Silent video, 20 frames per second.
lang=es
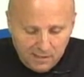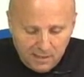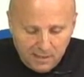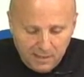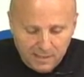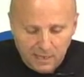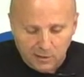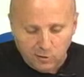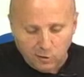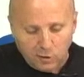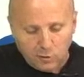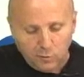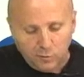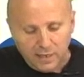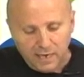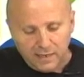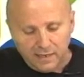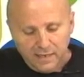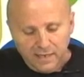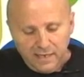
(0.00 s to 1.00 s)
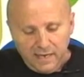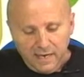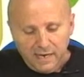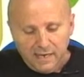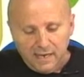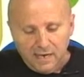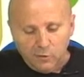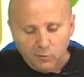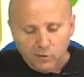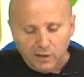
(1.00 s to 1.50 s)
que querían corroborar
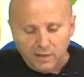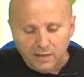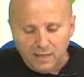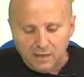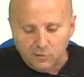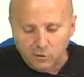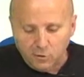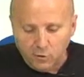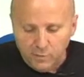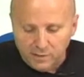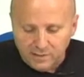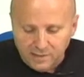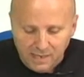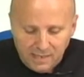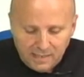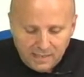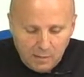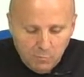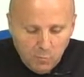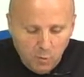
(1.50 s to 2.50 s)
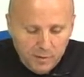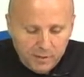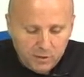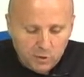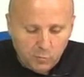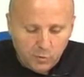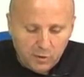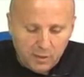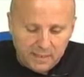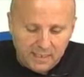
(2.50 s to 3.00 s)
en la localidad cordobesa el gran
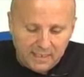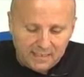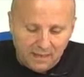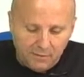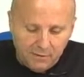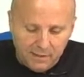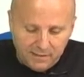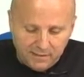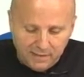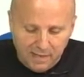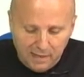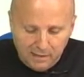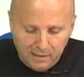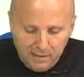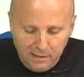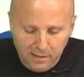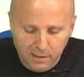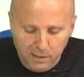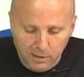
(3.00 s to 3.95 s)
momento por el que atraviesan.